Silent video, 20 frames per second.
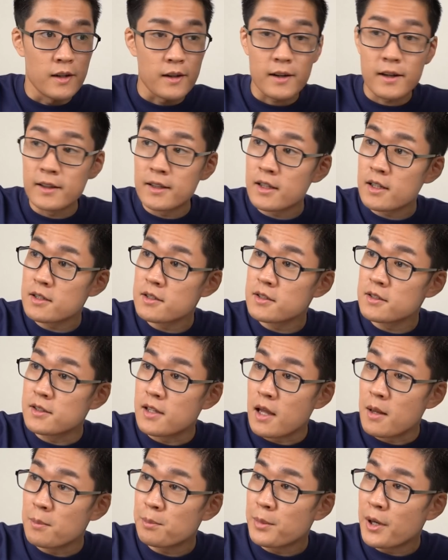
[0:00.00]
必ず
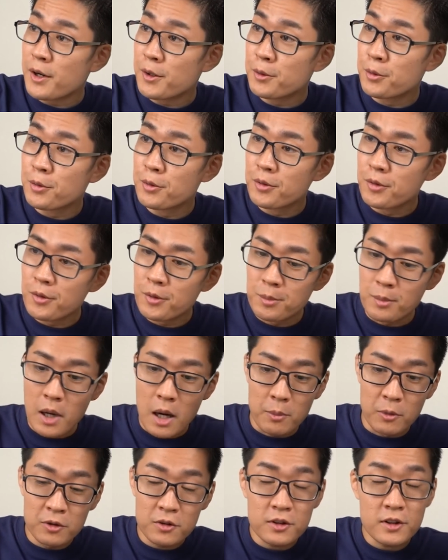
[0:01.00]
電波法を
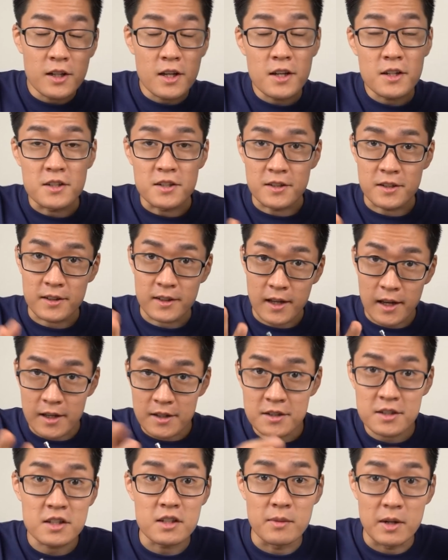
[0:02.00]
守って実
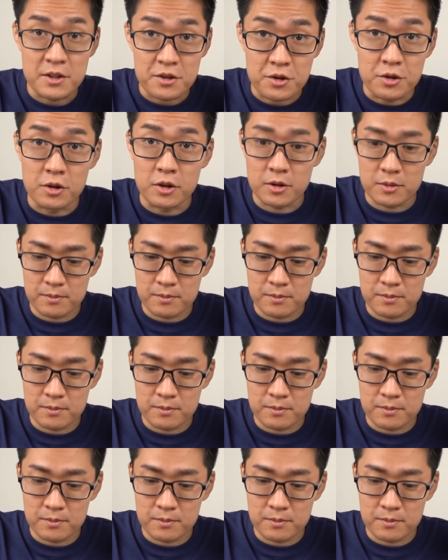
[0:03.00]
験しましょ